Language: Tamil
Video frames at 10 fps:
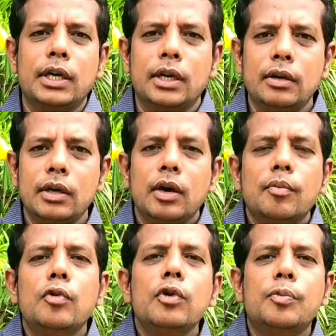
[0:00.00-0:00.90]
போயிட்டு
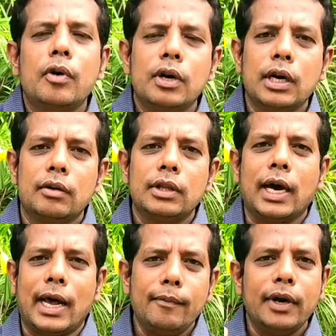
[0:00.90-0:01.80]
மூணு பொருட்களை வந்து
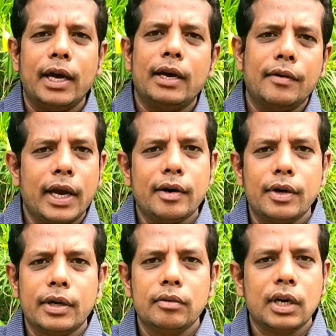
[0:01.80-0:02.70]
அரை மணி நேரம் வேக
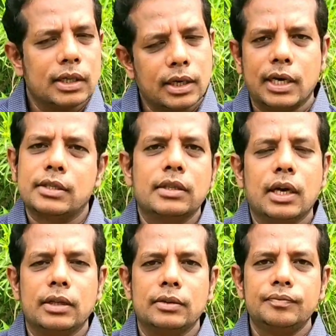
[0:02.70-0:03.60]
வைக்கணுங்கிறத டாஸ்க்
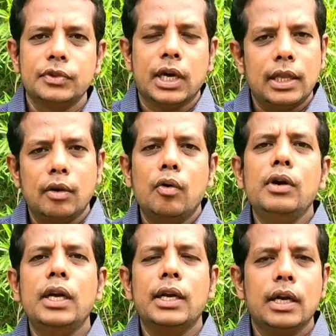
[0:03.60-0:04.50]
தான் அது அதுல
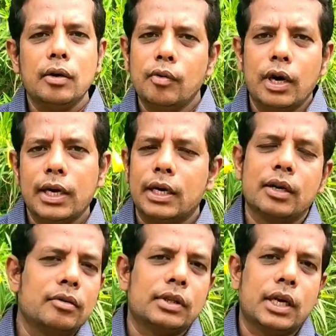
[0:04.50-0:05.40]
ஒண்ணு என்னன்னா
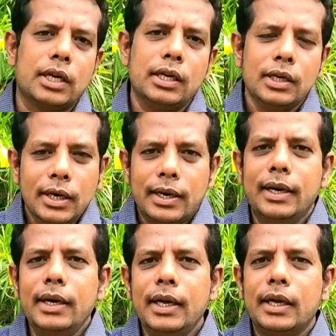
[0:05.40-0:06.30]
உருளைக்கிழங்கு கொடுத்தாரு
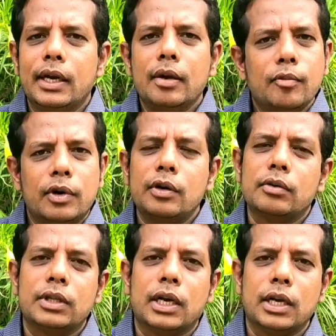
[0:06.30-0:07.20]
ரெண்டு என்னன்னா முட்டை
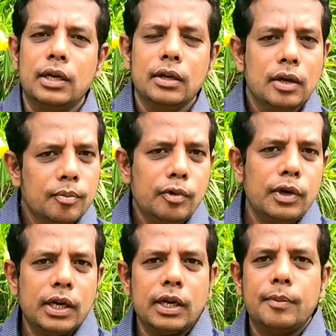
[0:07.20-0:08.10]
கொடுத்தாரு
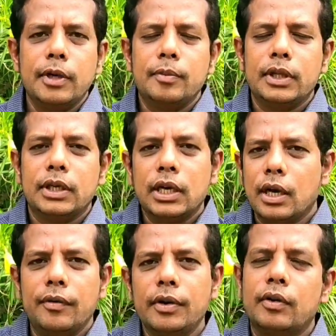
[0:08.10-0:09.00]
மூணு என்ன அப்படின்னு பாத்தீங்கன்னா
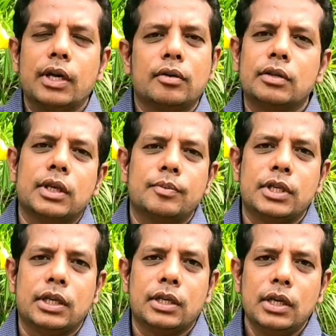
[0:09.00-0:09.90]
காஃபி கொட்டையை
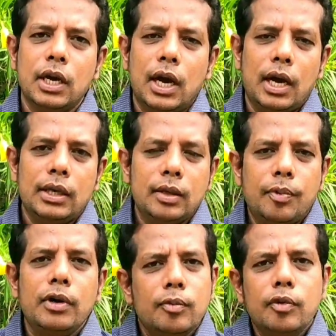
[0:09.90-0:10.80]
கொடுத்தாமிச்சாரு இந்த
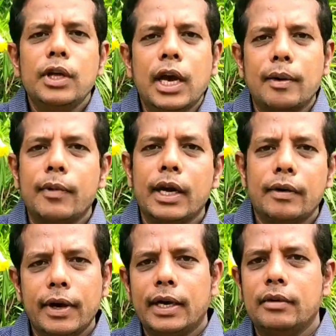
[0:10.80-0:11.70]
பொண்ணு மூணையும் அரை மணி
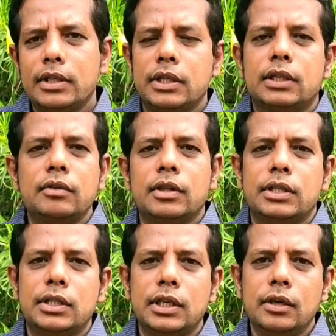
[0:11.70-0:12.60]
நேரம் வேக வச்சு எடுத்துட்டு
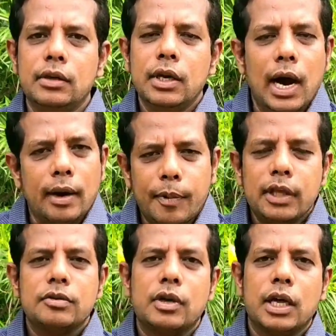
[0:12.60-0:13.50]
வந்துச்சு
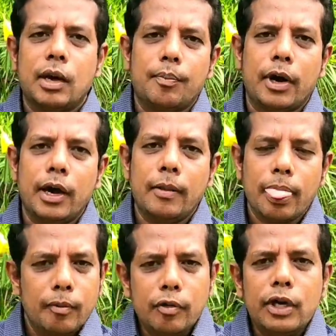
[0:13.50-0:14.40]
அப்பதான் சொன்னார் அப்பா
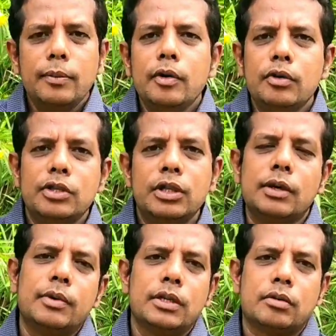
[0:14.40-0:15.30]
மூணையுமே உரிச்சிரு
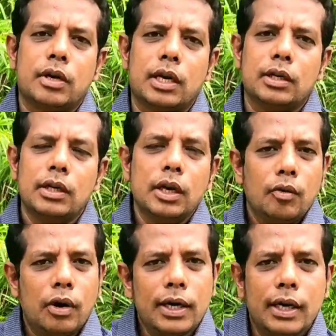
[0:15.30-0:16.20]
அப்படின்னு சொன்னார்
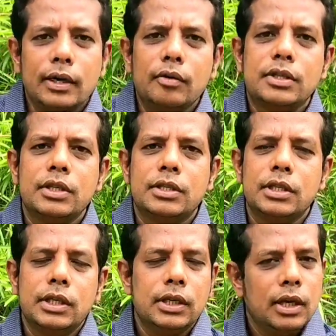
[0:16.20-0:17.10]
உருளைக்கிழங்கு
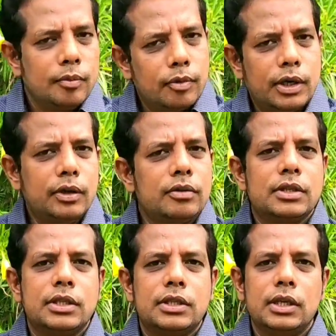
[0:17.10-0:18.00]
உரிச்சிருச்சு முட்டையை
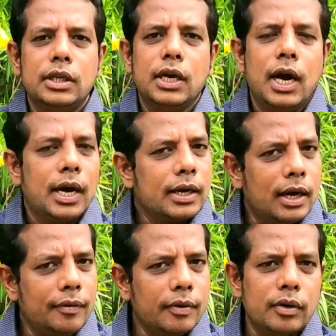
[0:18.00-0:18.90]
உரிச்சிருச்சு ஆனா
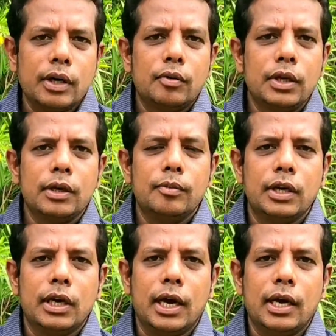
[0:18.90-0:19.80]
காஃபி கொட்டையை உரிக்க
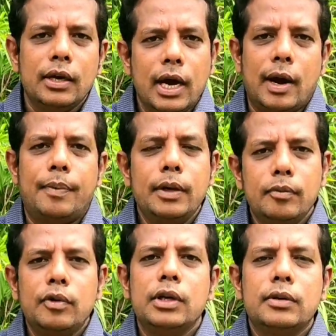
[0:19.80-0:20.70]
முடியல அப்படியே
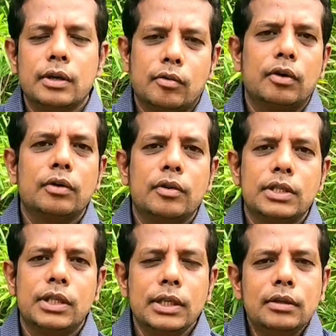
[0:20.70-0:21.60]
மூணையும் கொண்டு வந்து
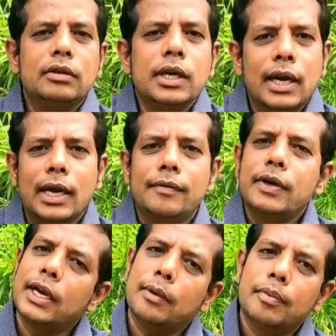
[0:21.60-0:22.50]
வச்சுட்டு இதுக்கும் என்
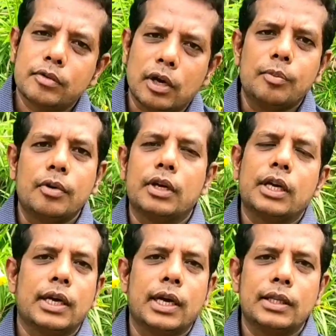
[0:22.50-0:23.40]
லைஃபுக்கு என்னப்பா சொல்ல
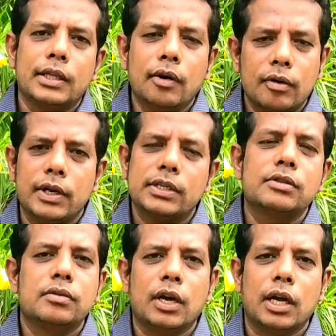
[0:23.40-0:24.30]
போறீங்கன்னு கேட்டதுக்கு அவர்
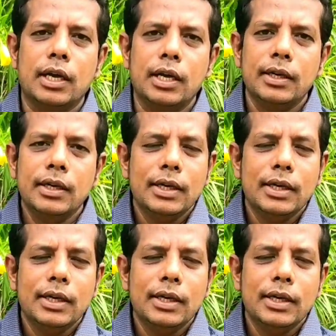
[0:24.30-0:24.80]
ஃபர்ஸ்ட் சொன்னாரு